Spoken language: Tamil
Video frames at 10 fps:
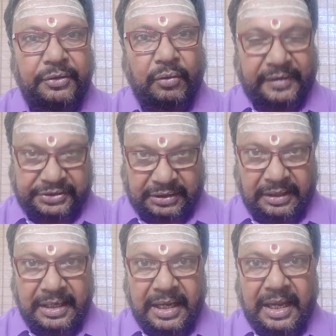வீடியோ வருஷன்
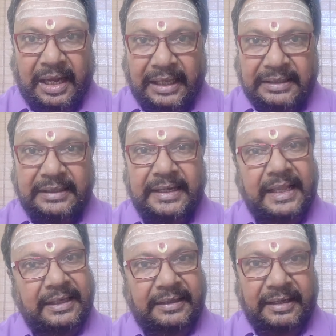அதுக்கு
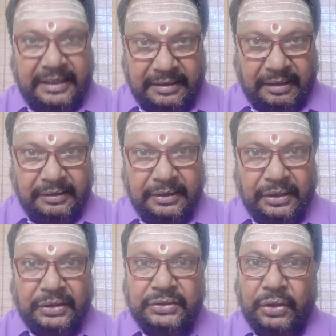டைரக்டர் நீ தான்
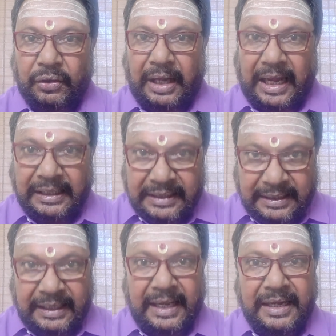ஸோ
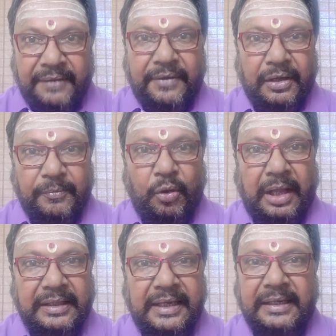அதுக்கு என்ன வேணுமோ
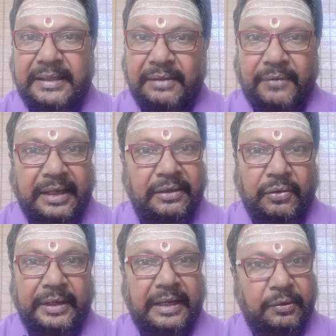அதை எங்கிட்ட
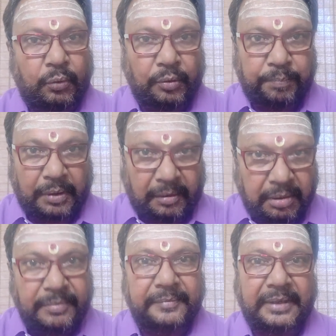வாங்கிக்கோ எனக்கு ஒரு
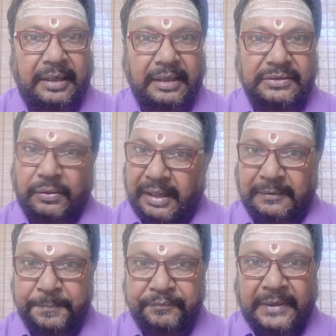ப்ராப்ளமும் இல்லைன்னு சொன்னார்